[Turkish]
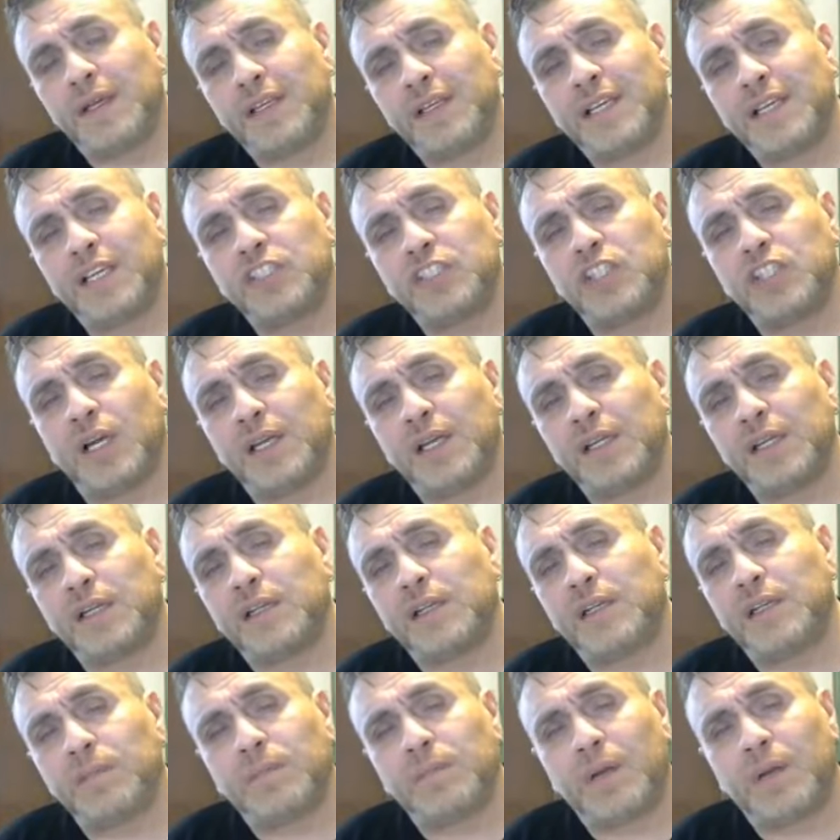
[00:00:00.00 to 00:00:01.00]
Geçen
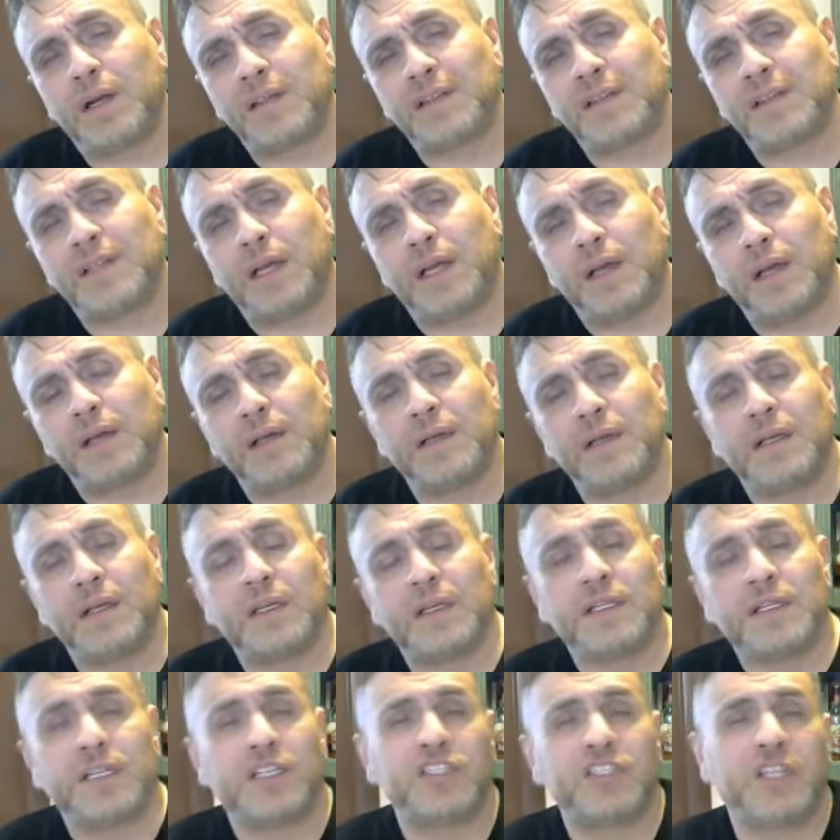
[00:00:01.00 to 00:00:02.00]
yılki Mart'ta,
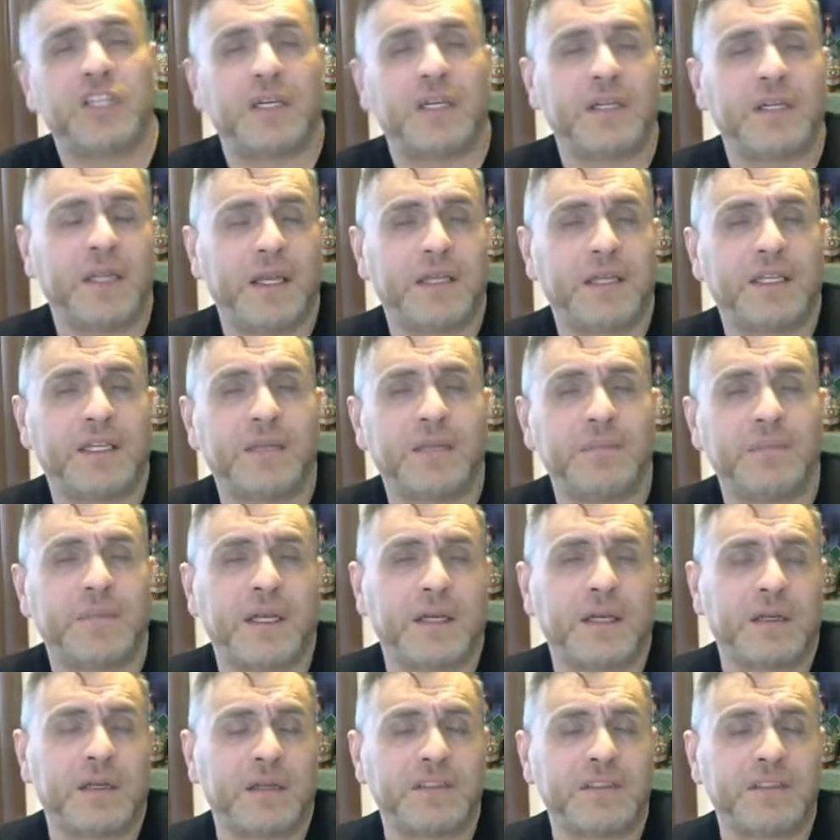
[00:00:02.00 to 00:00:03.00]
geçen
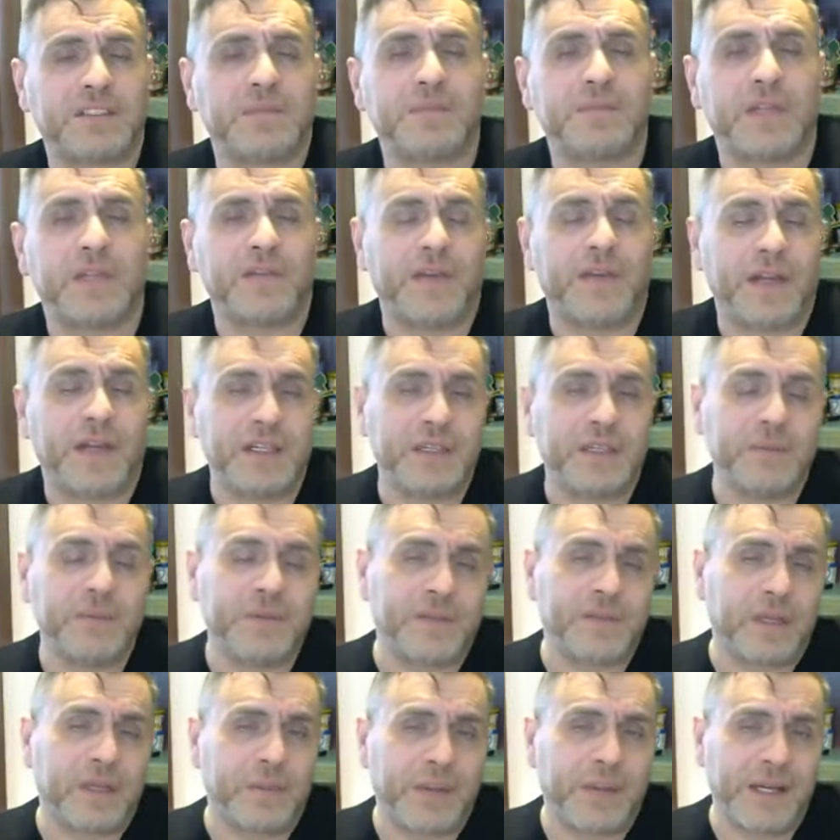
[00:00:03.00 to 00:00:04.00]
Ekim'de, Kasım'da
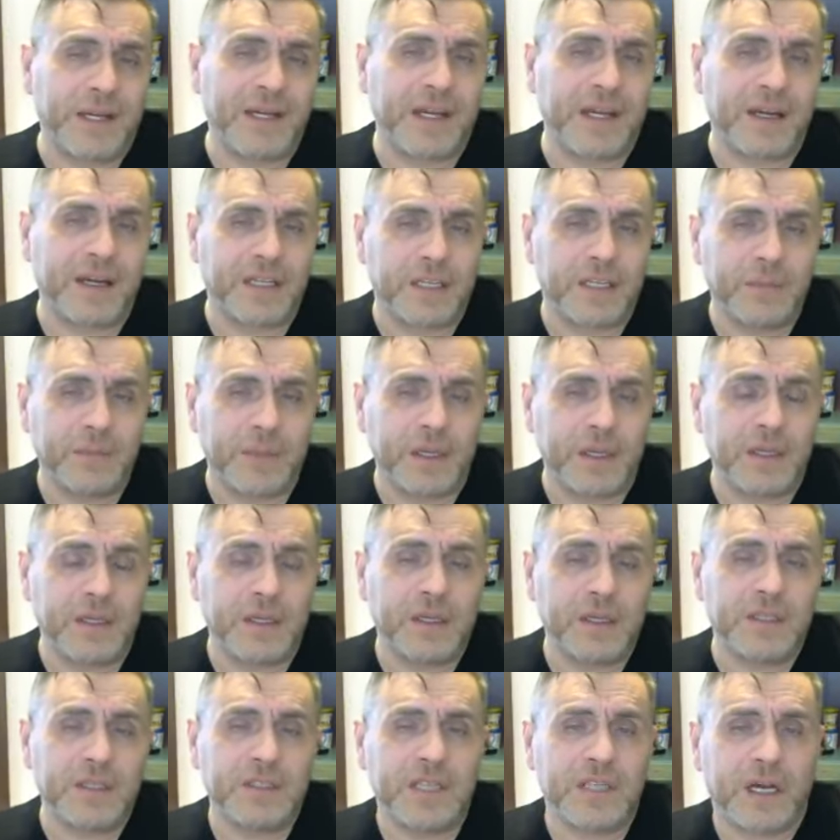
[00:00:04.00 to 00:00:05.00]
verdiğimiz haberler gibi
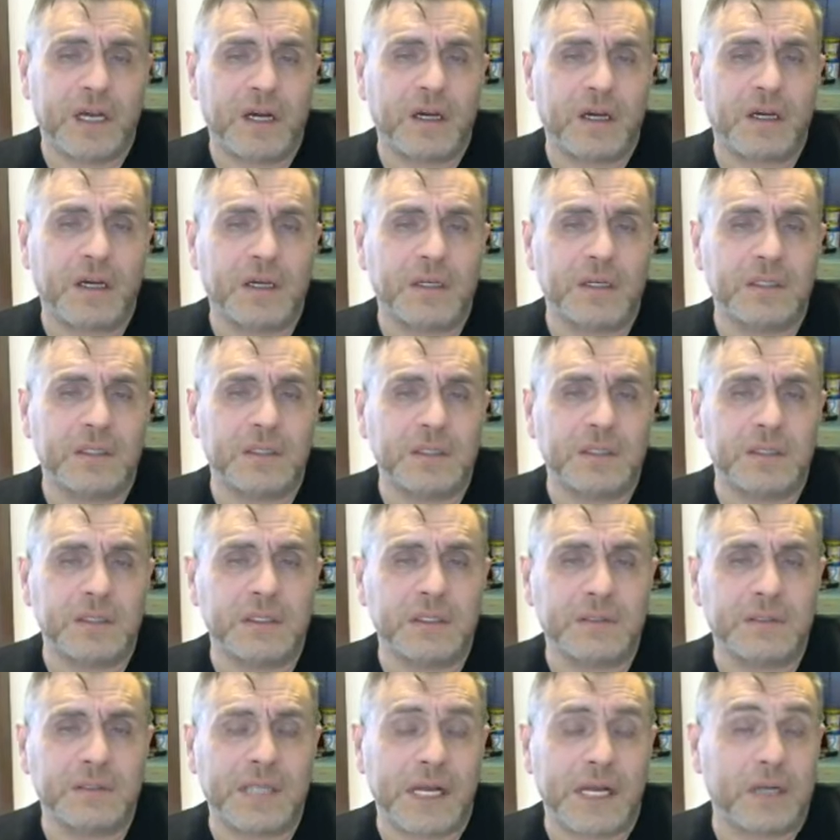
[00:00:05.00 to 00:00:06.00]
daha e,
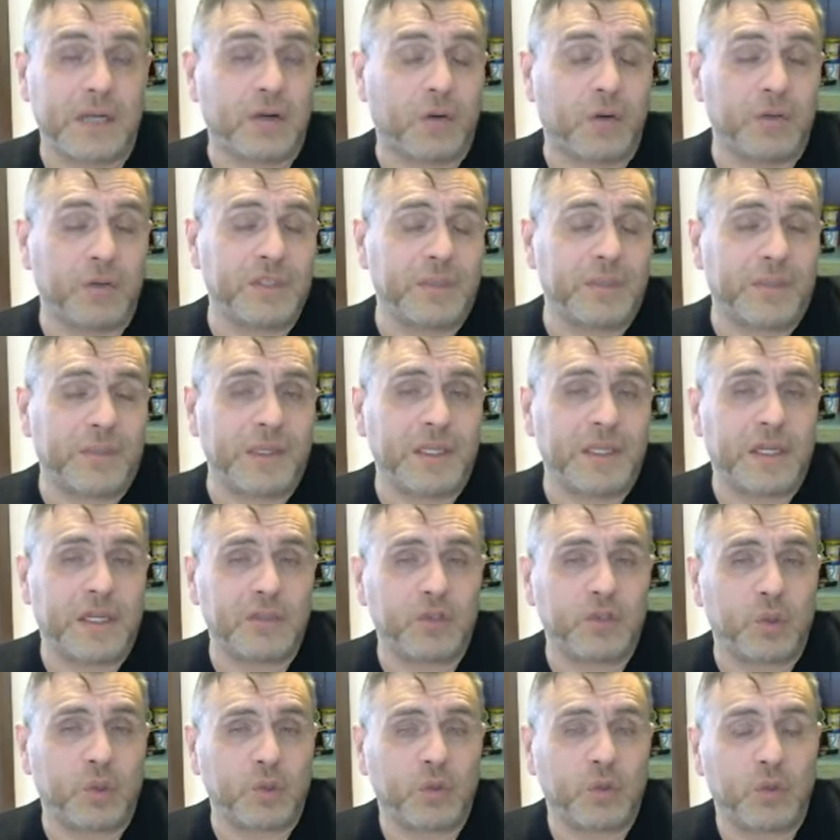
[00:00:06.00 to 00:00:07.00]
yani o
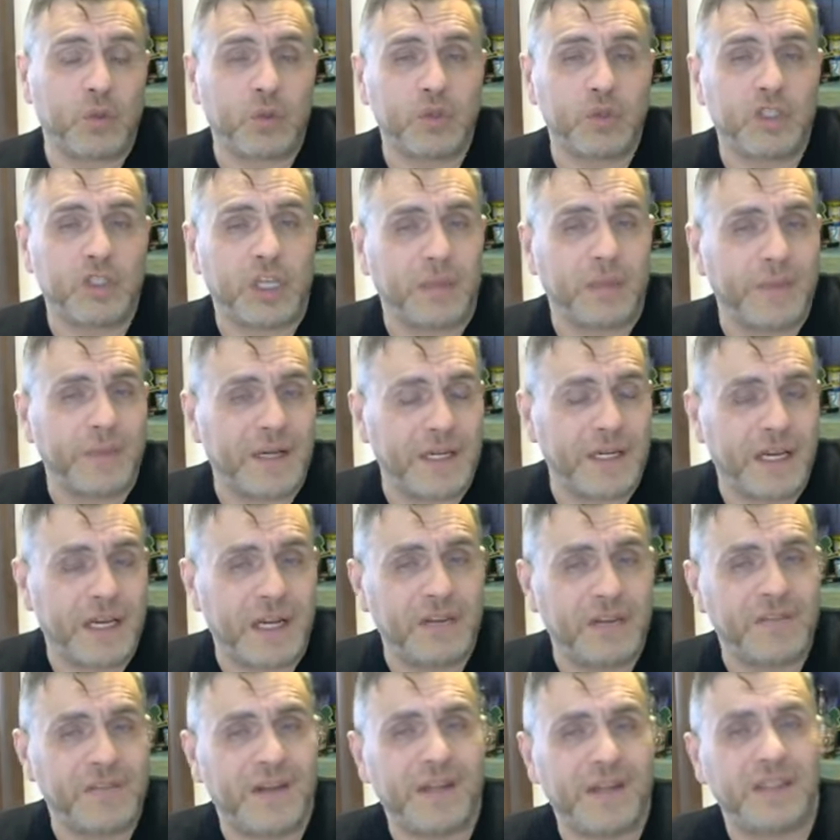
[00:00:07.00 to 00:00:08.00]
zamanlar çok yorucu
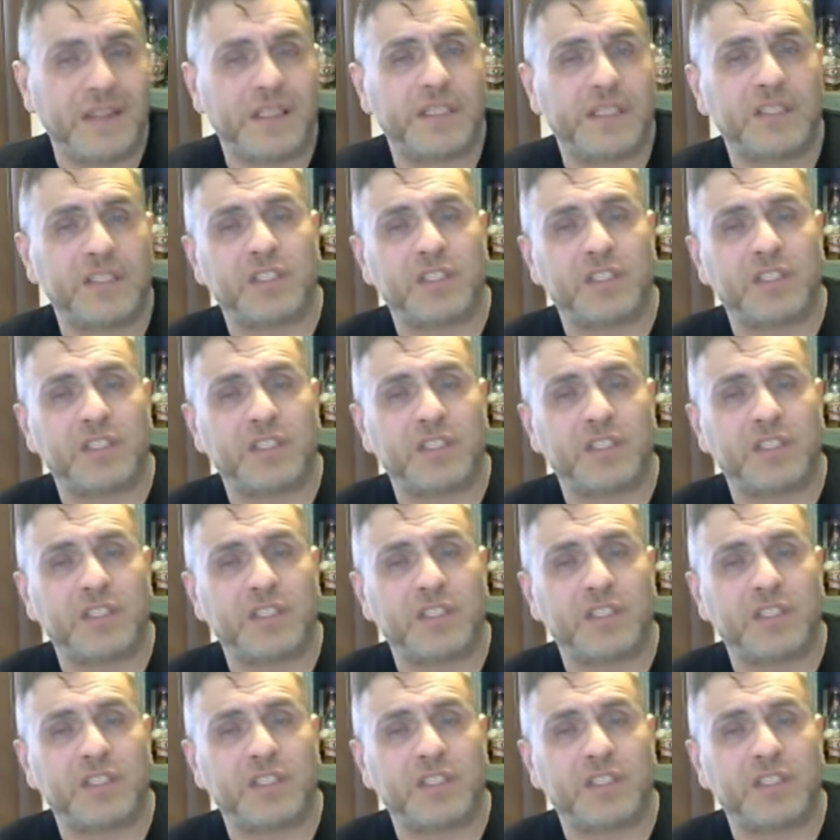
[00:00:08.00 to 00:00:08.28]
haberler verdik.